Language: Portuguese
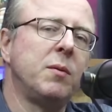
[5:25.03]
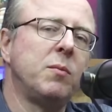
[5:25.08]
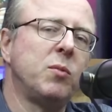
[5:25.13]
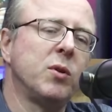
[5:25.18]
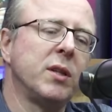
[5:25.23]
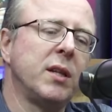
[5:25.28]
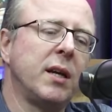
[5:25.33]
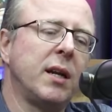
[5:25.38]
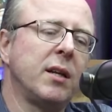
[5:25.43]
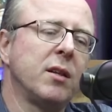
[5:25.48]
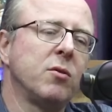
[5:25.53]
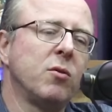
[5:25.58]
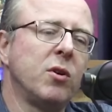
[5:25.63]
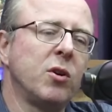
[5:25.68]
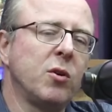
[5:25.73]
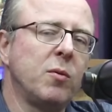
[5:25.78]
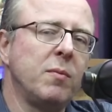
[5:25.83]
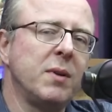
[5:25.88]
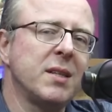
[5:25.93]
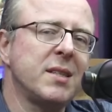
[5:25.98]
moderador e
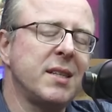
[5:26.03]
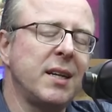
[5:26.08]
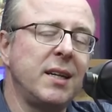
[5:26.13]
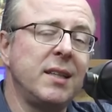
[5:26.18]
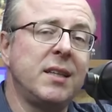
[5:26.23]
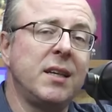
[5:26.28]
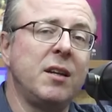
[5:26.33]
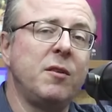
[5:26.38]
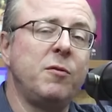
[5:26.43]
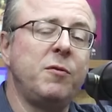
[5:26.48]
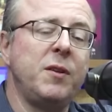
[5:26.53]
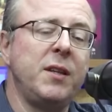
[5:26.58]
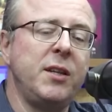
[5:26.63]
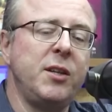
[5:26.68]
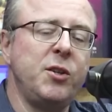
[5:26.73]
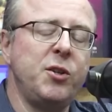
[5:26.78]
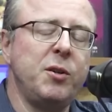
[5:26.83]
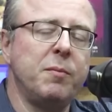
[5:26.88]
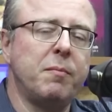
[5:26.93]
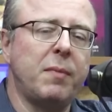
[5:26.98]
começar a interferir
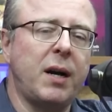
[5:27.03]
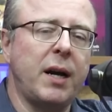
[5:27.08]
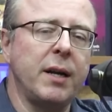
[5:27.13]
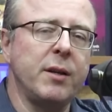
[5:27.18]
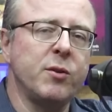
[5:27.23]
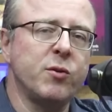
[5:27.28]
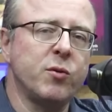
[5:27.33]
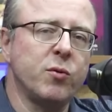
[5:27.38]
demais